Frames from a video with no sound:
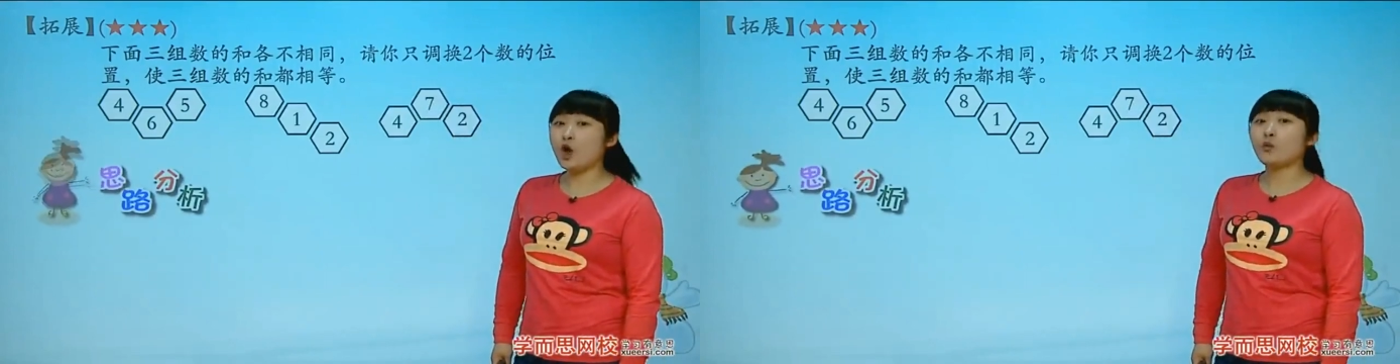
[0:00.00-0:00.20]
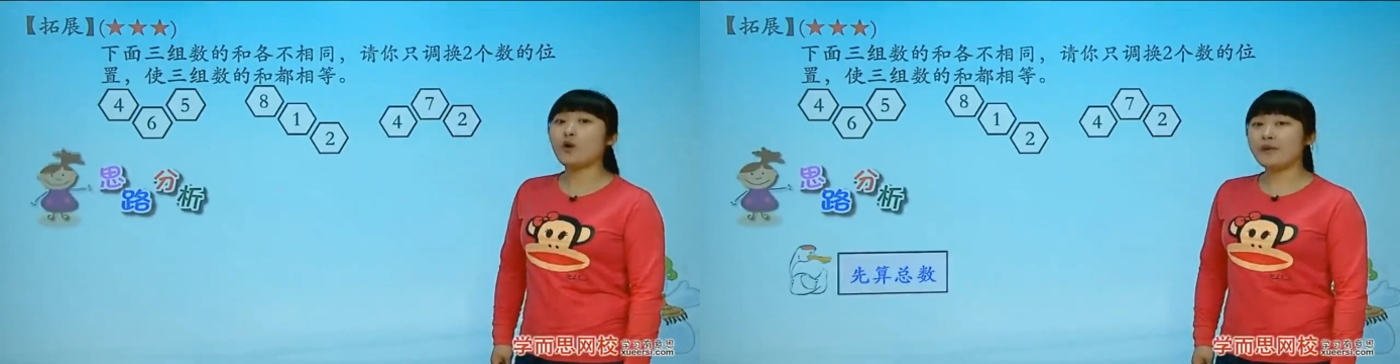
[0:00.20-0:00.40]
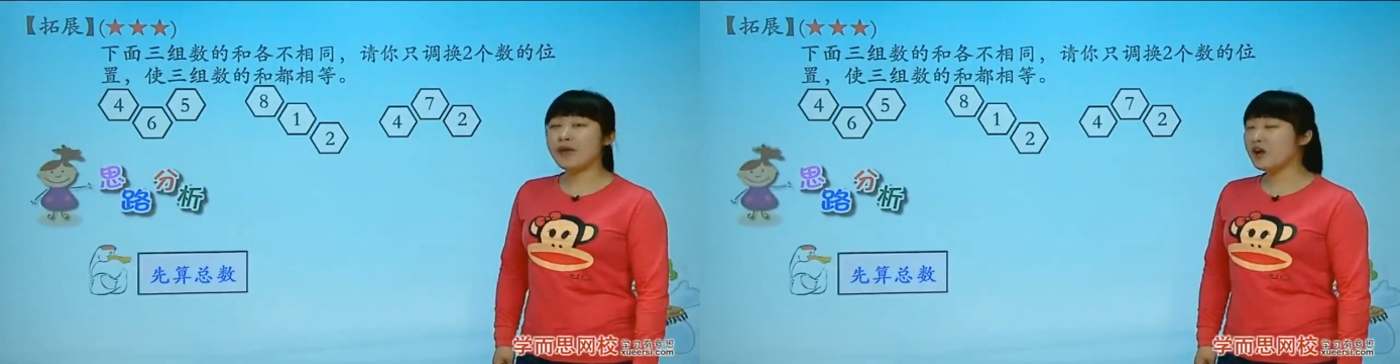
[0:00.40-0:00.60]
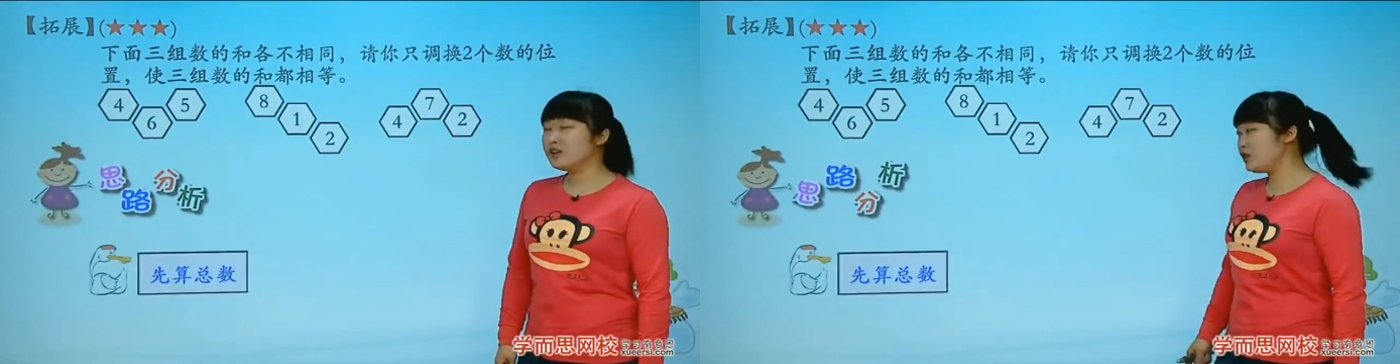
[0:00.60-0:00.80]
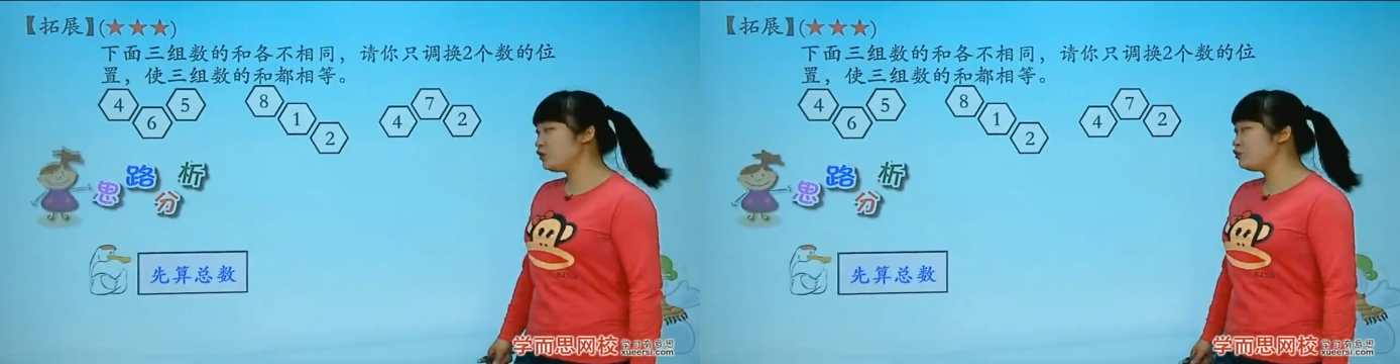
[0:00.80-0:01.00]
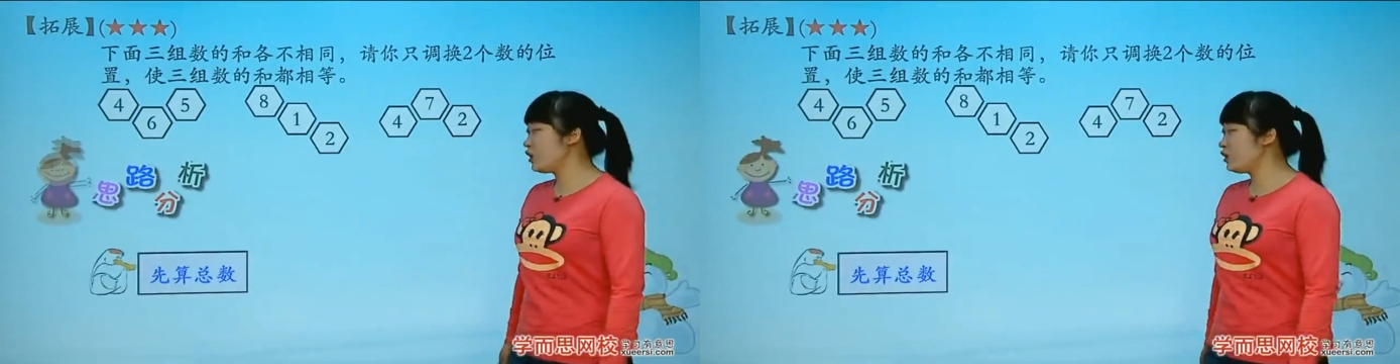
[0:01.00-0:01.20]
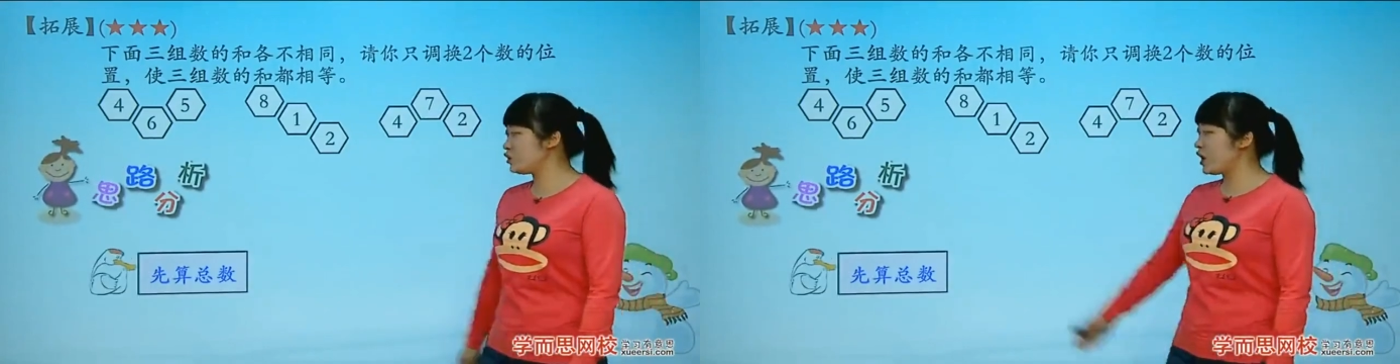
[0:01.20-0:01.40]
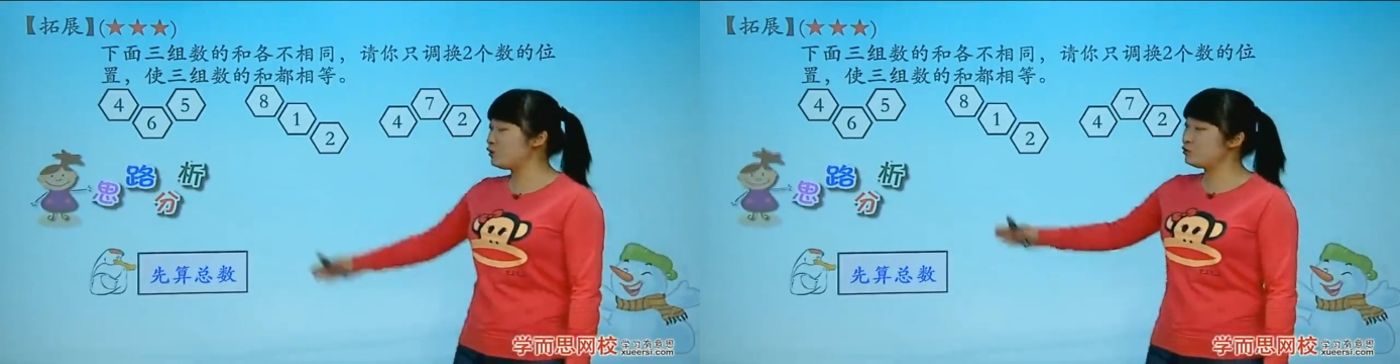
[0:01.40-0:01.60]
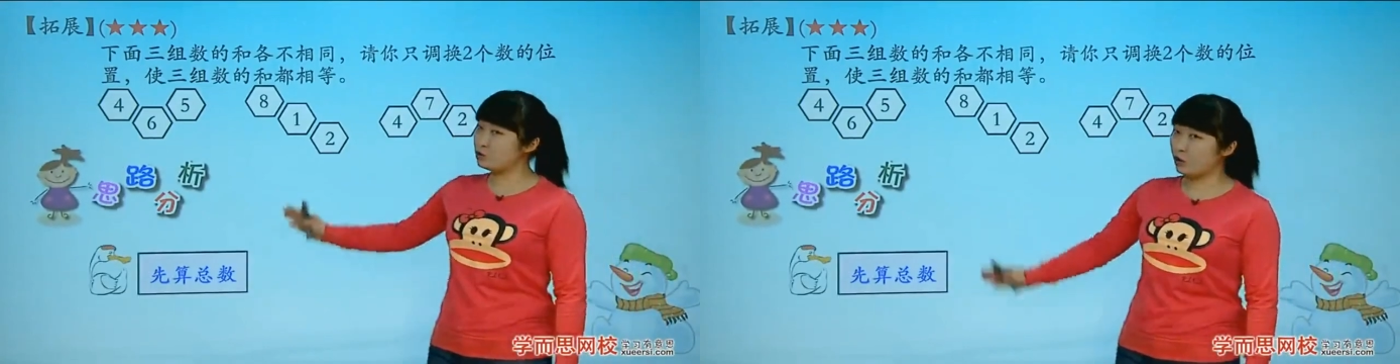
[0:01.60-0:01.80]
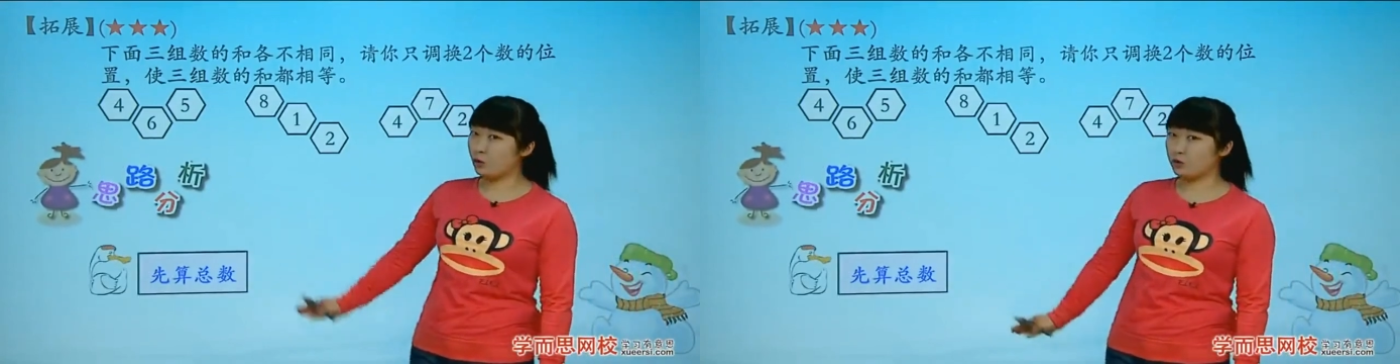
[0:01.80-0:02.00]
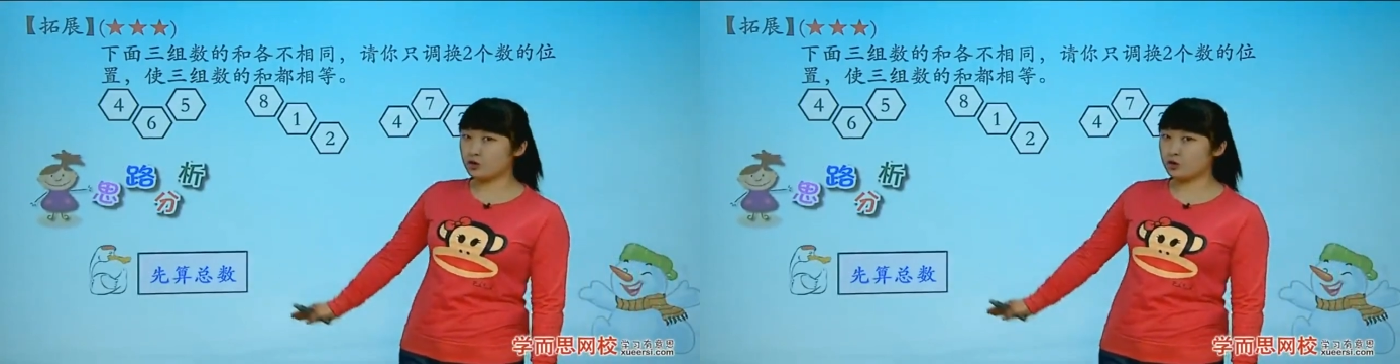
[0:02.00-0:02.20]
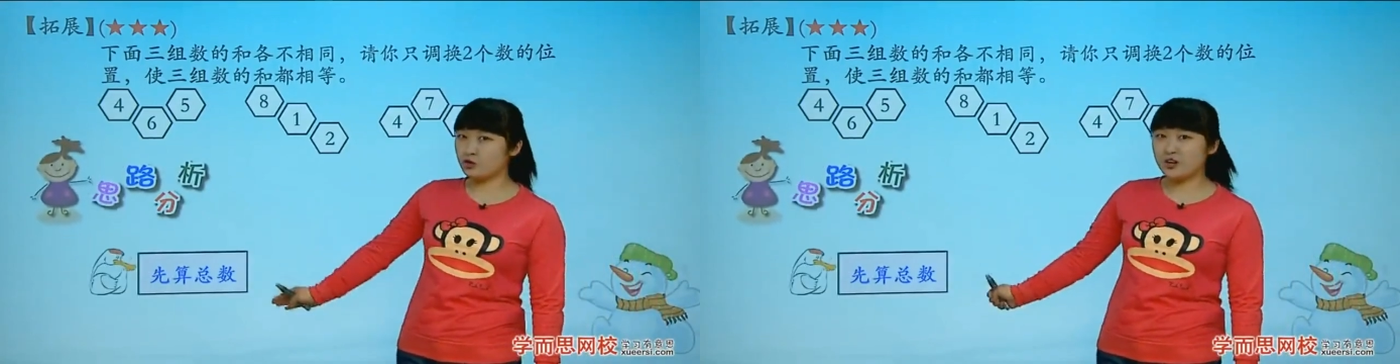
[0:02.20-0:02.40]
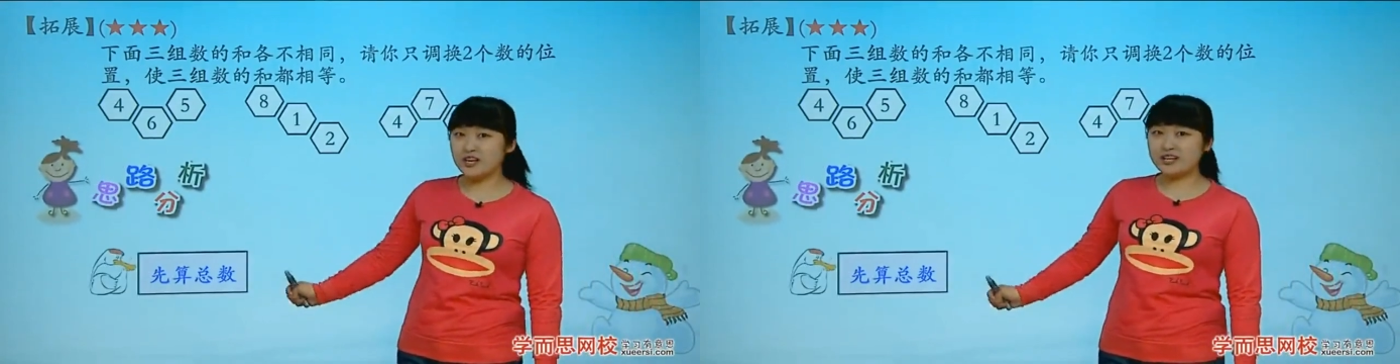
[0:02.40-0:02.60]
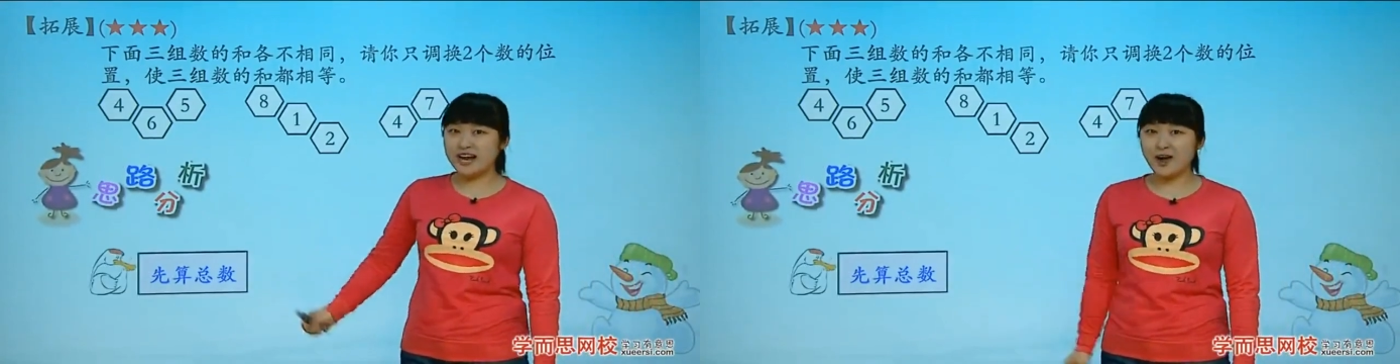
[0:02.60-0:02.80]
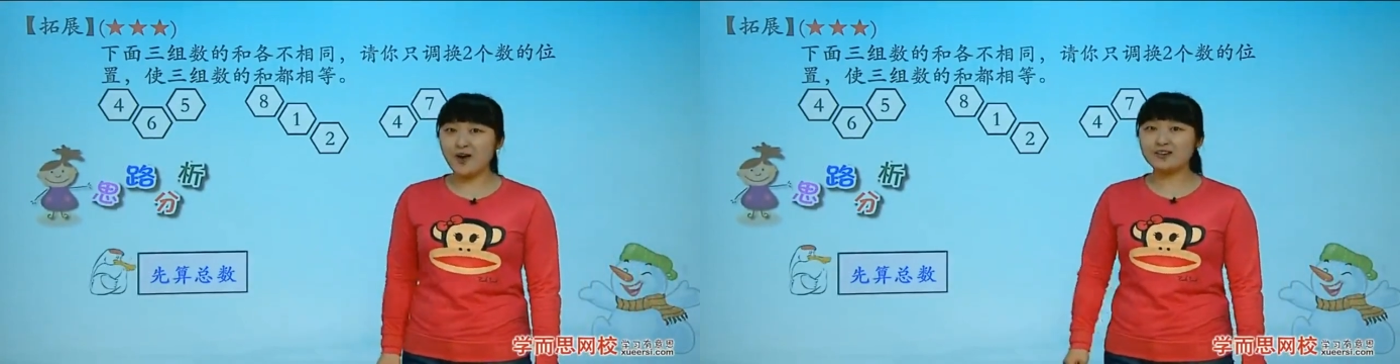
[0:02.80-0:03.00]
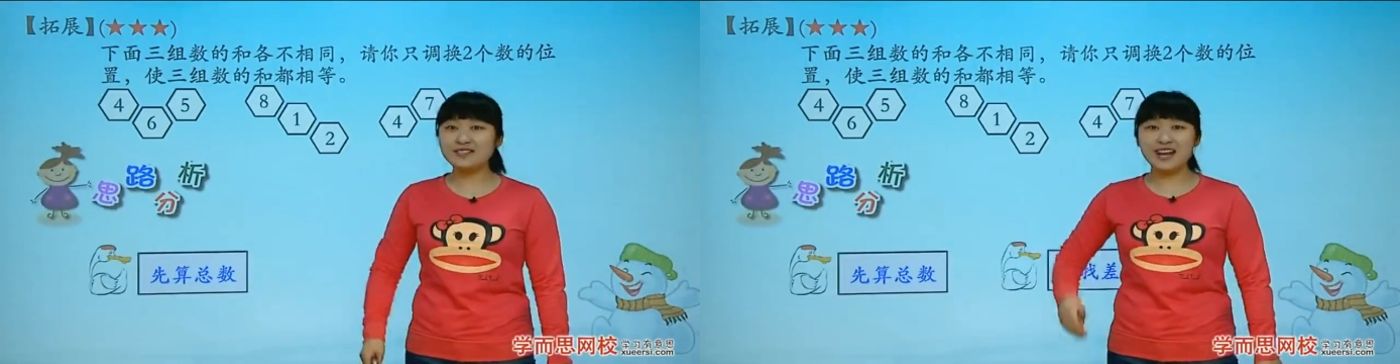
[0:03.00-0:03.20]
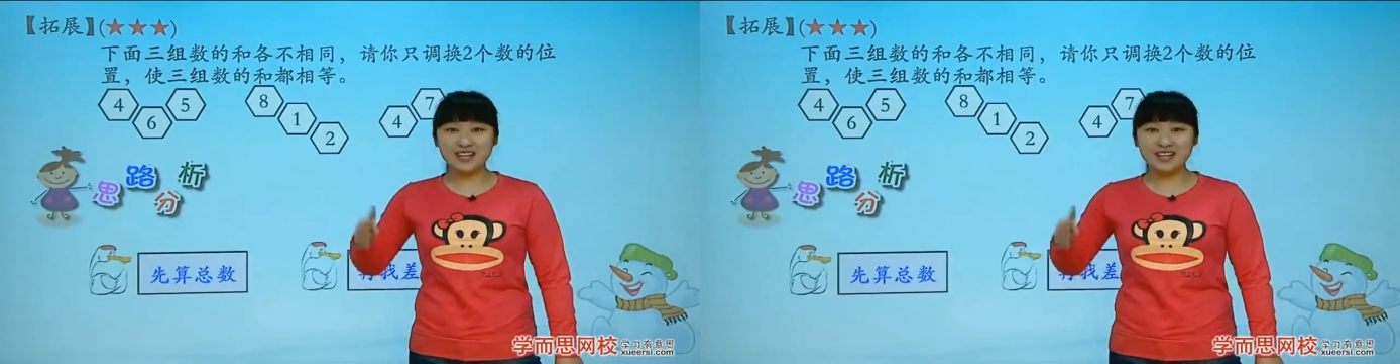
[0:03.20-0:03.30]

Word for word: 我们要先算算总数，然后再